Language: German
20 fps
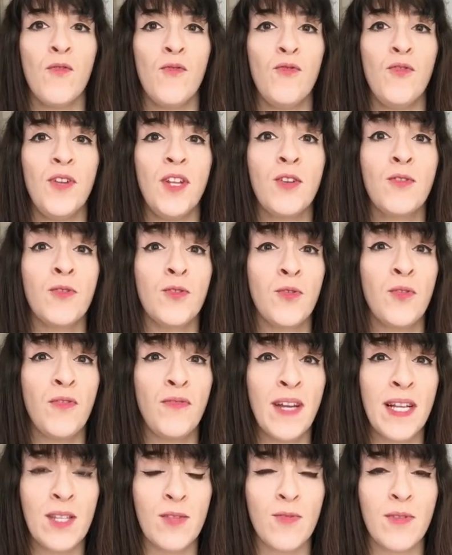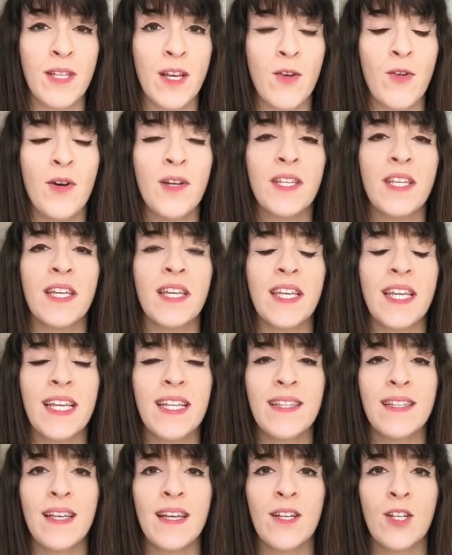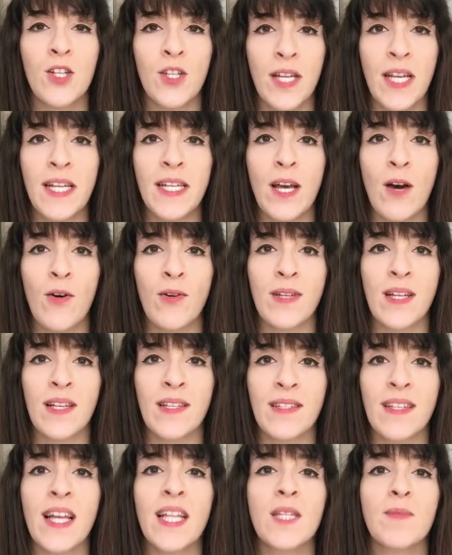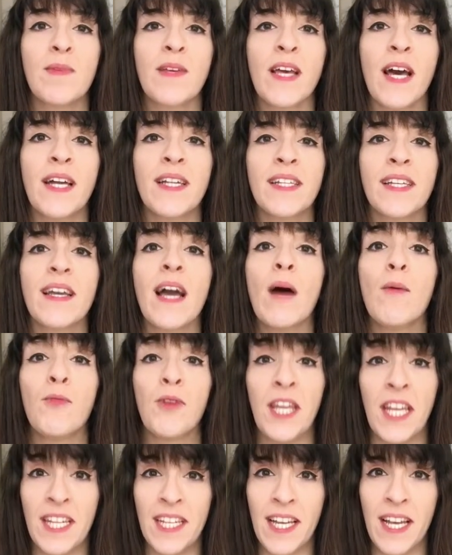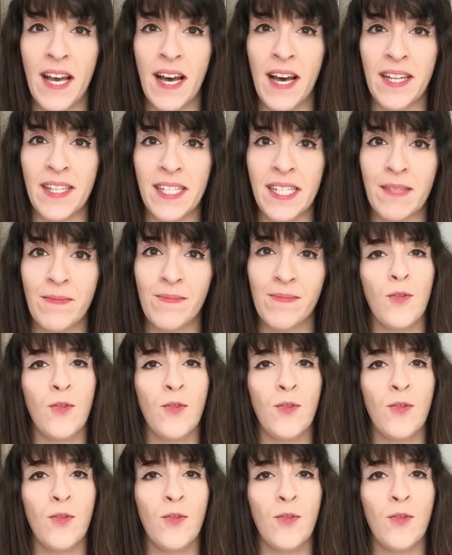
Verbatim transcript: Für die Kulturfans unter euch, in Ginza steht auch das ganz bekannte Kabuki-Theater.